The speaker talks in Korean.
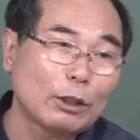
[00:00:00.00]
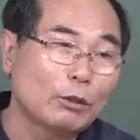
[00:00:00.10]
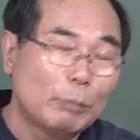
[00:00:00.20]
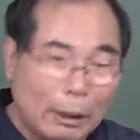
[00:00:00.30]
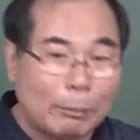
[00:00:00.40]
왜
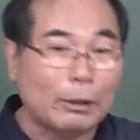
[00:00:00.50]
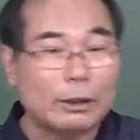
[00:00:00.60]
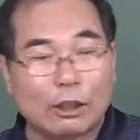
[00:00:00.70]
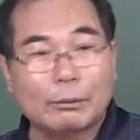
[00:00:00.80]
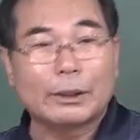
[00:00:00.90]
그 맹파를
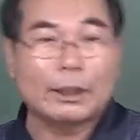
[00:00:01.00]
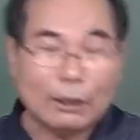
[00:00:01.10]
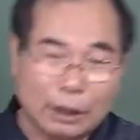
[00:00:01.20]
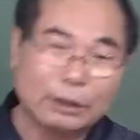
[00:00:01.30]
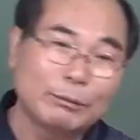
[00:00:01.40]
자꾸만
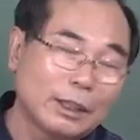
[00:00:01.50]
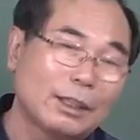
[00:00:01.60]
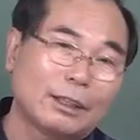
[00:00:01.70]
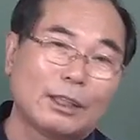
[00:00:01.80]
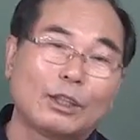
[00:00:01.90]
따라
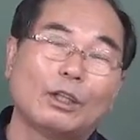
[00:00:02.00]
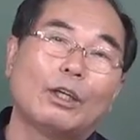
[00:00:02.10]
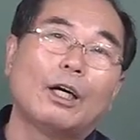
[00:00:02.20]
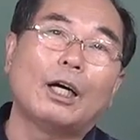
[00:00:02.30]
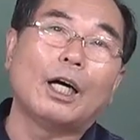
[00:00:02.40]
하십니까 그러니까
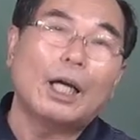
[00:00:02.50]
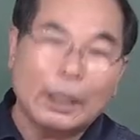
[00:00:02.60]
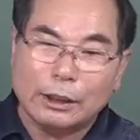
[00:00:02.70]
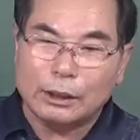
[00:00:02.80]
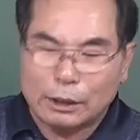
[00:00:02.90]

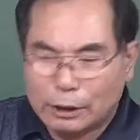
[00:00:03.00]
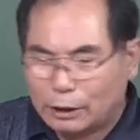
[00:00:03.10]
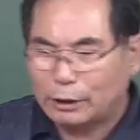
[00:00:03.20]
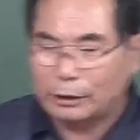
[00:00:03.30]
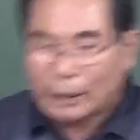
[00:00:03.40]
아니
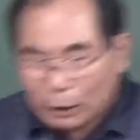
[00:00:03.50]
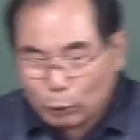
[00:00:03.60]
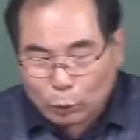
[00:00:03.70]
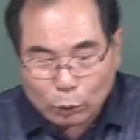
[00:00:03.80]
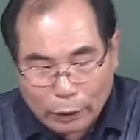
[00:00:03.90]
내
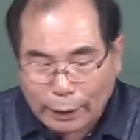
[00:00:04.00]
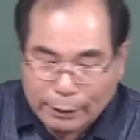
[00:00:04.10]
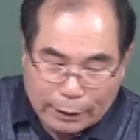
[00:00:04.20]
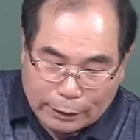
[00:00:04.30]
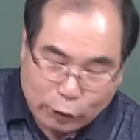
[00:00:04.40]
노트에
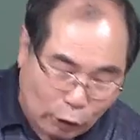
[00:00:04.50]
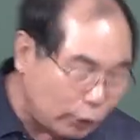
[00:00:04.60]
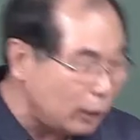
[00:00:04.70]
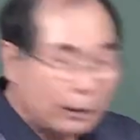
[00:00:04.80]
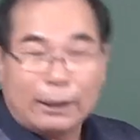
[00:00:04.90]
그렇게
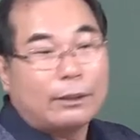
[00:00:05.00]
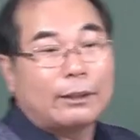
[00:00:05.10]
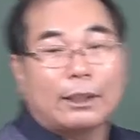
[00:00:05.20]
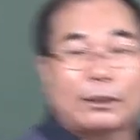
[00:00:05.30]
적혀 있다는 거야